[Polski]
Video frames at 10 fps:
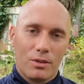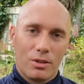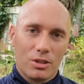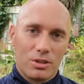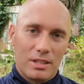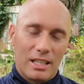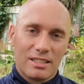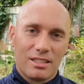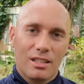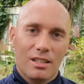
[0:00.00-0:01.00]
to co
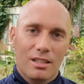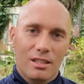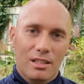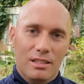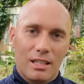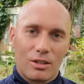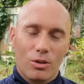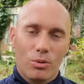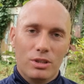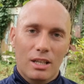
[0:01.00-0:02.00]
teraz
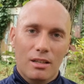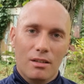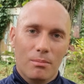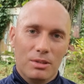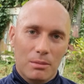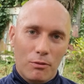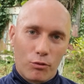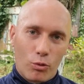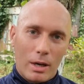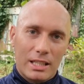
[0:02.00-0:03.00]
jako ludzie będziemy
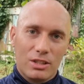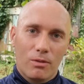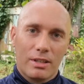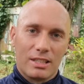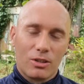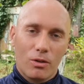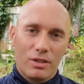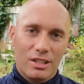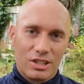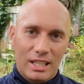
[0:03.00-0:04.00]
wkładać do własnego
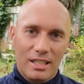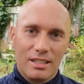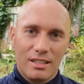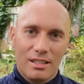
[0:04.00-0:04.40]
wnętrza,